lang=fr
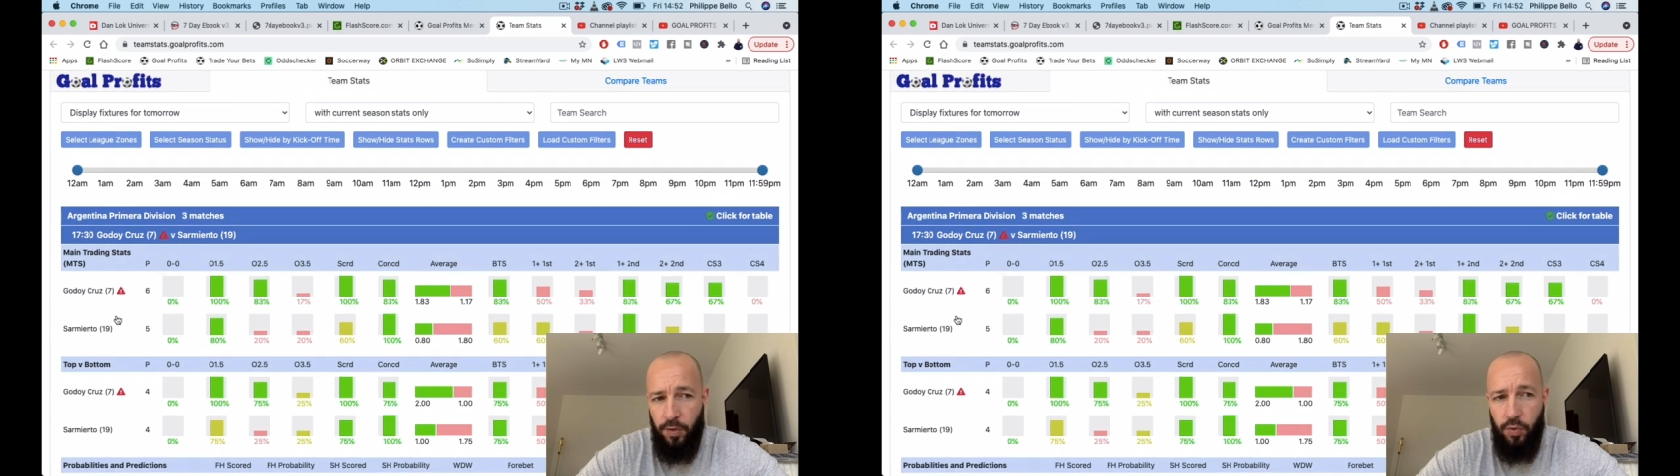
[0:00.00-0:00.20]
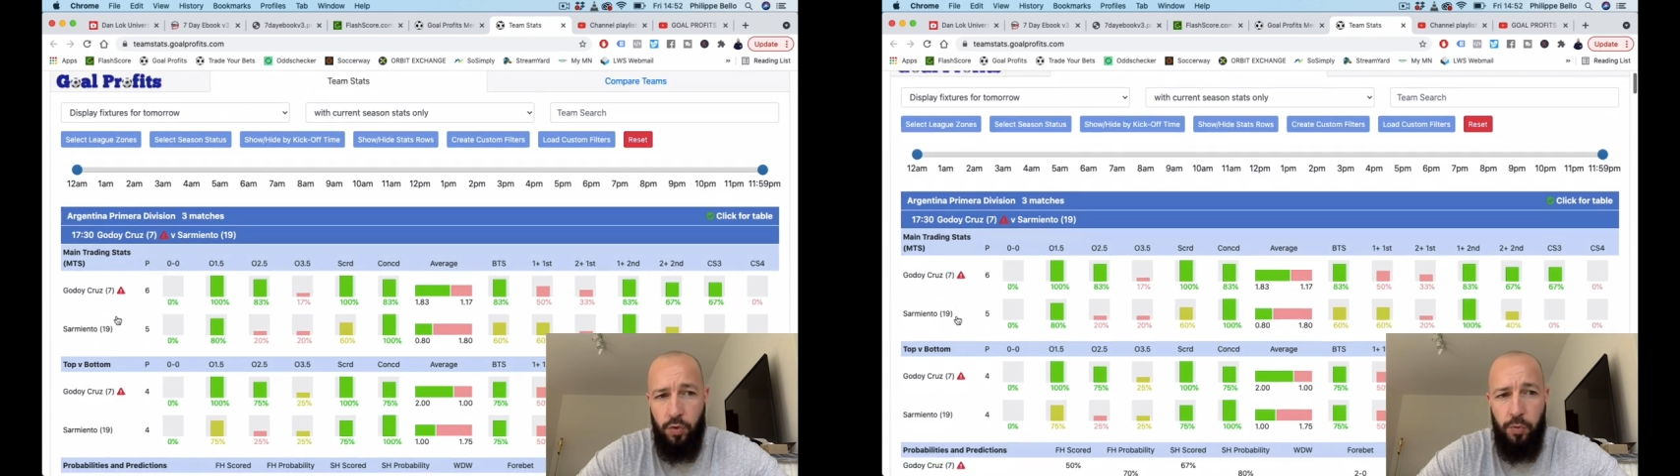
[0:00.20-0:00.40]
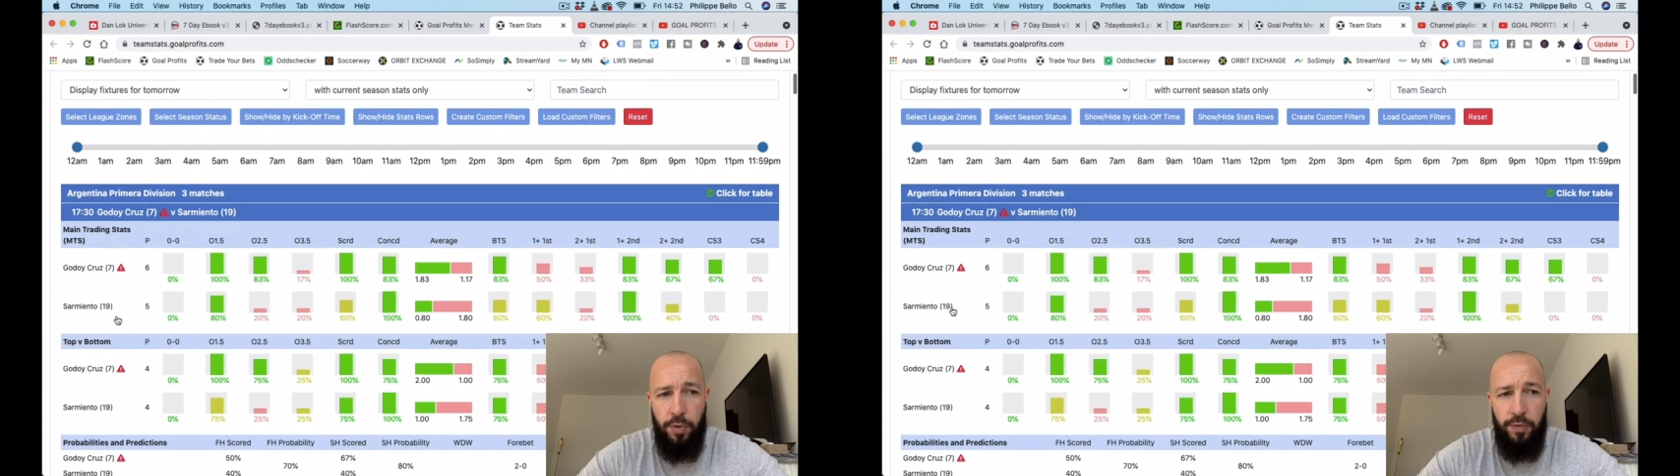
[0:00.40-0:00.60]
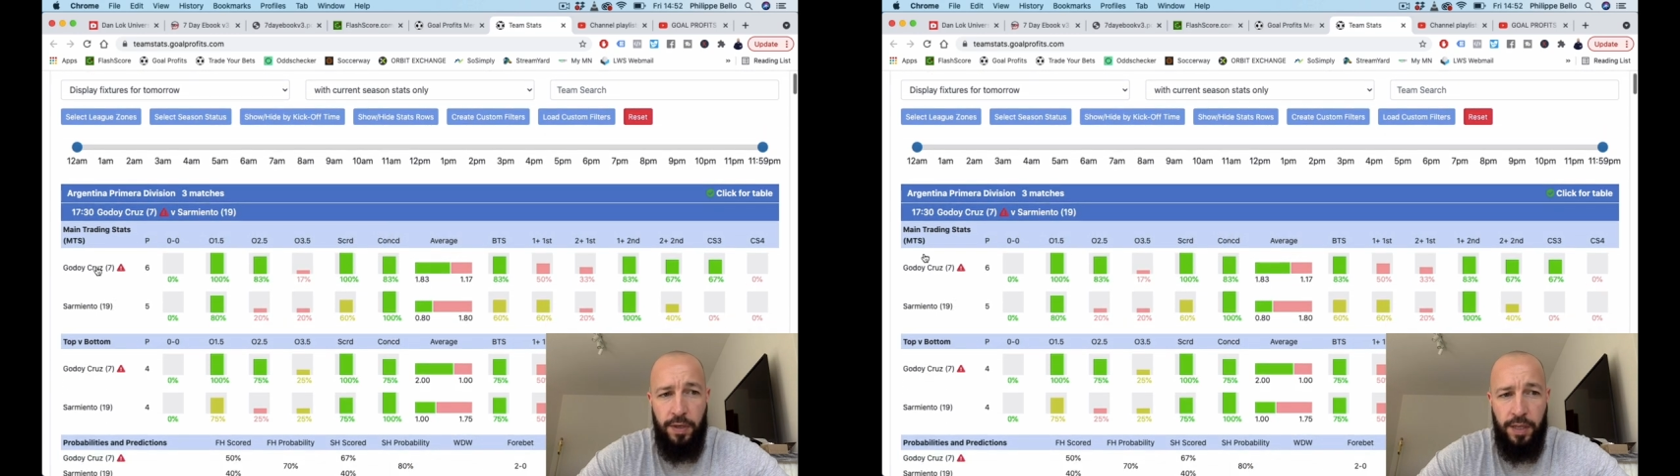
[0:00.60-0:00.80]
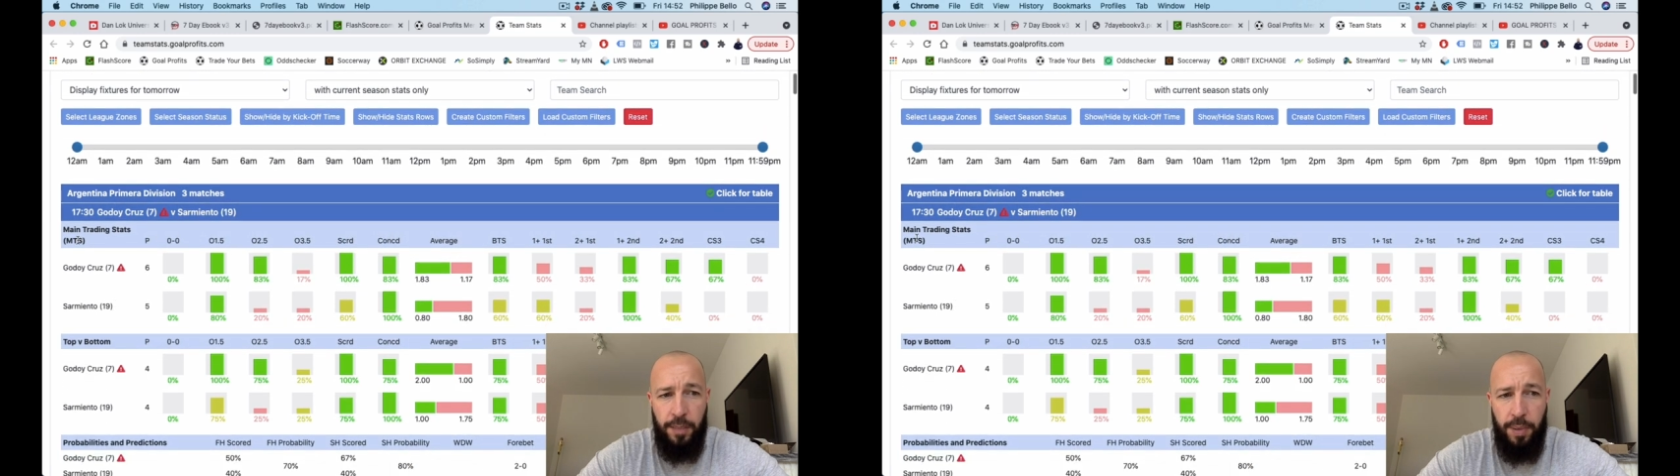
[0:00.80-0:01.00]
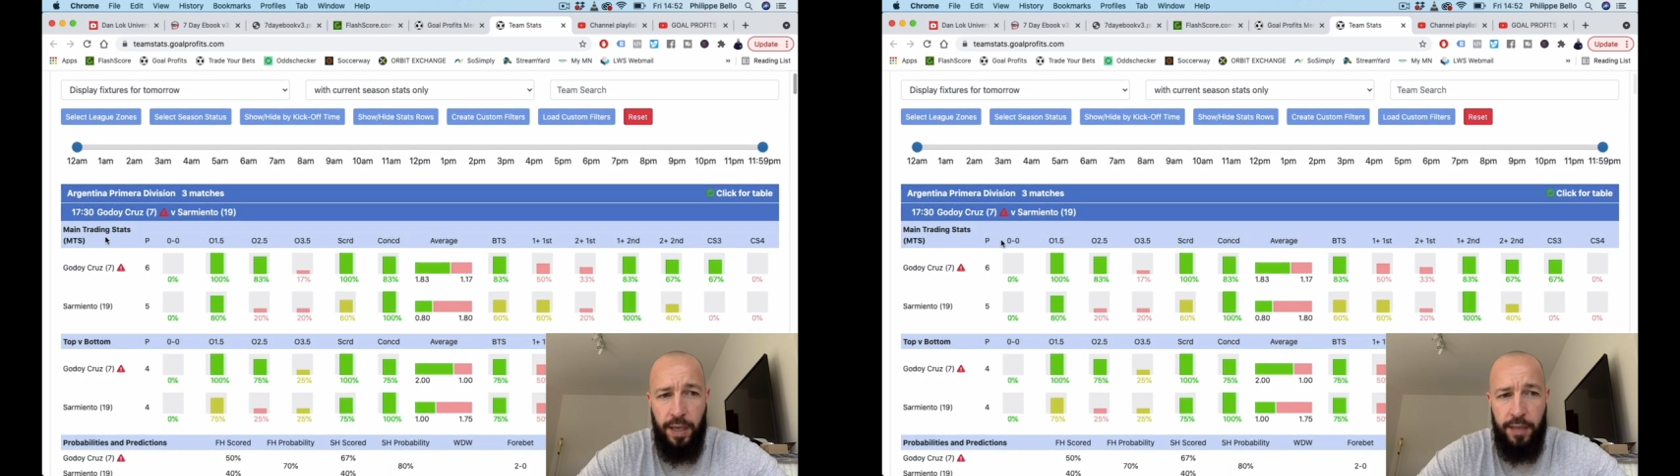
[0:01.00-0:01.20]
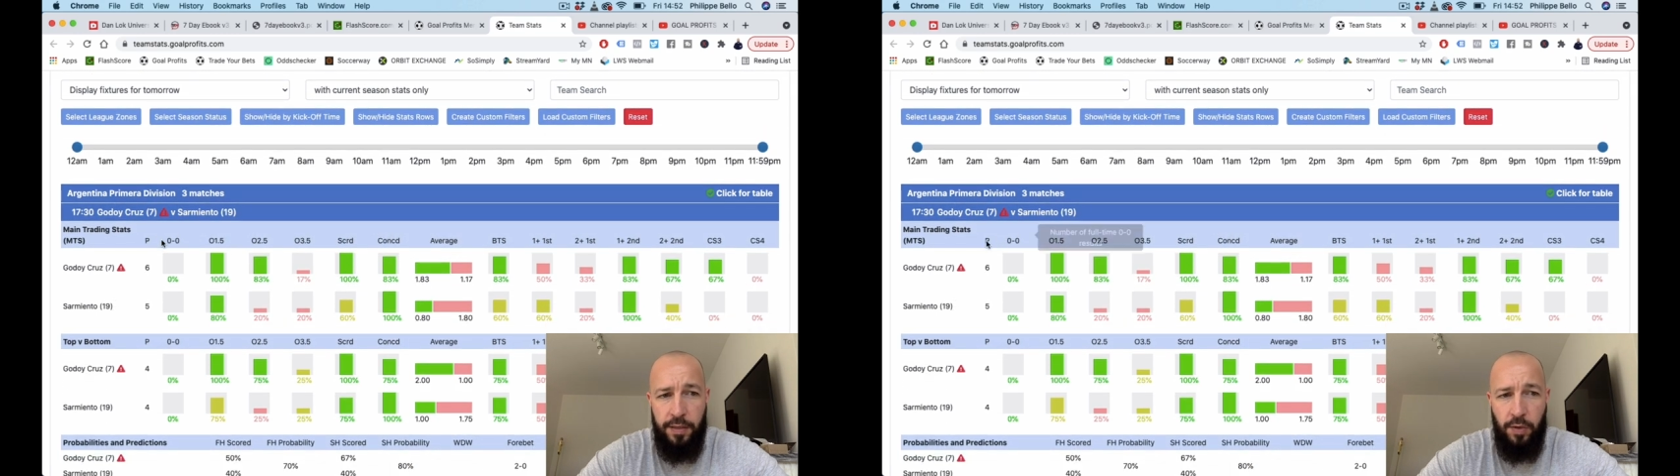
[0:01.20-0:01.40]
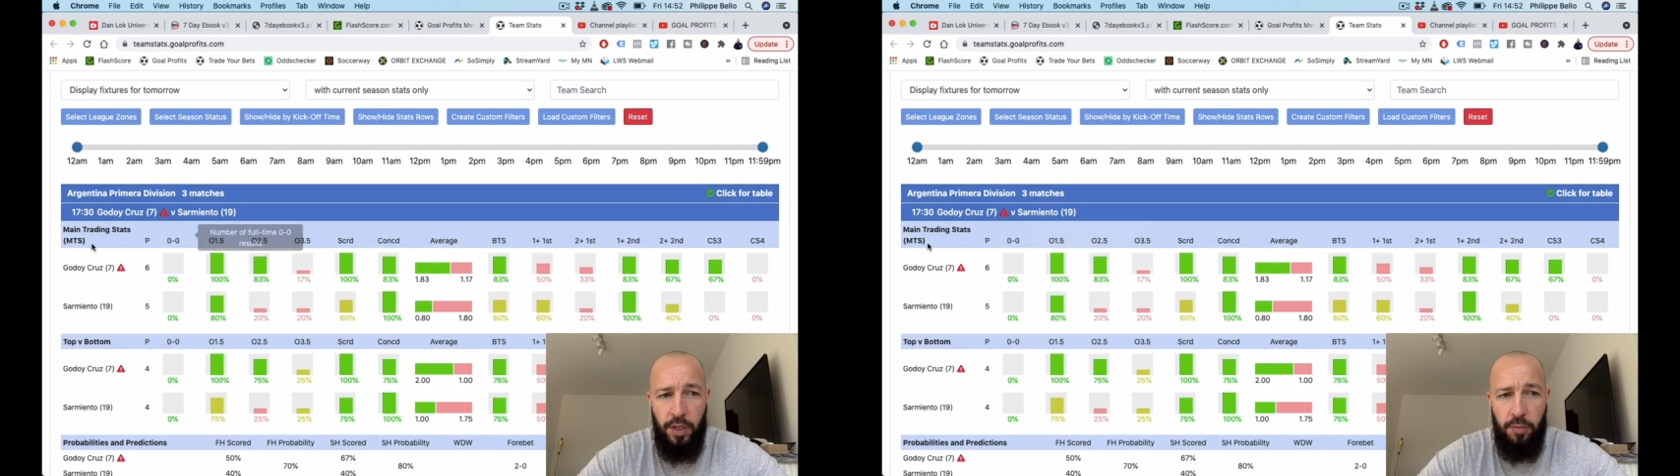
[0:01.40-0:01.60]
Donc tu peux filtrer par
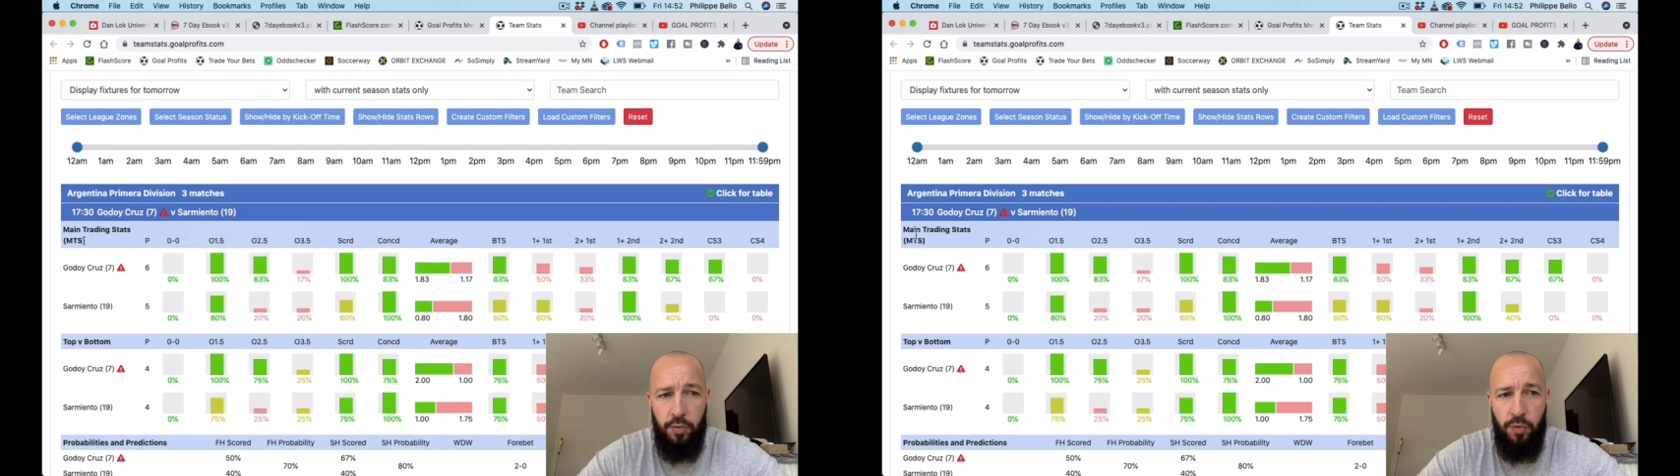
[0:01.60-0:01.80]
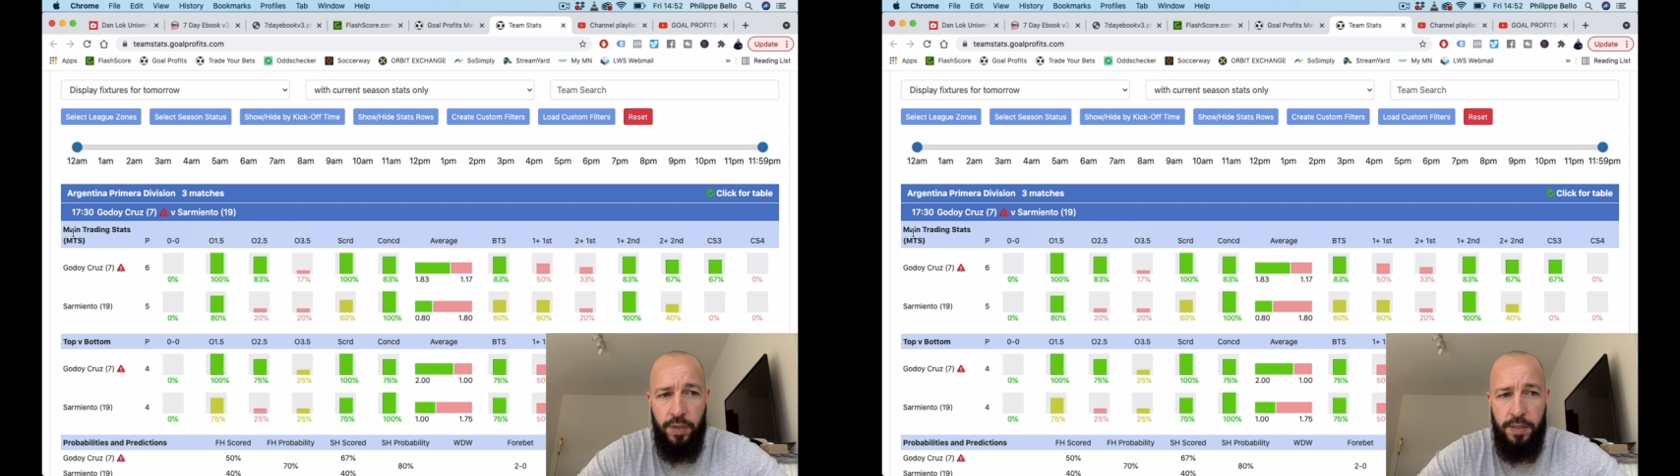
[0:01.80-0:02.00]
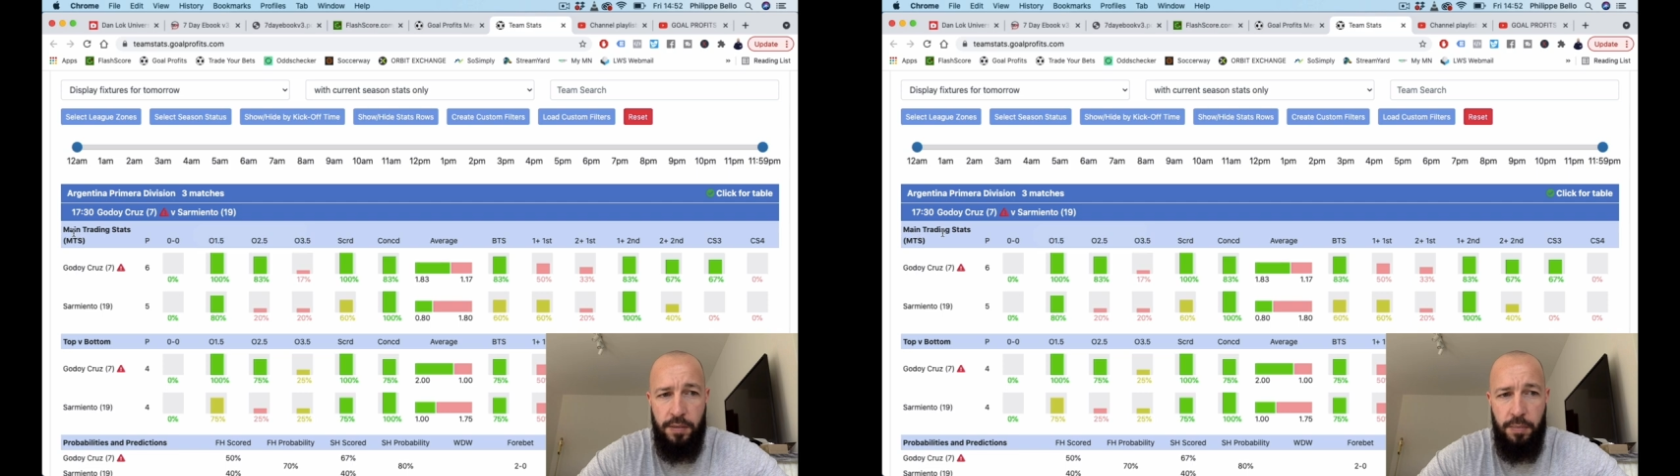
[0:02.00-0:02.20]
catégorie comme tu vois ici.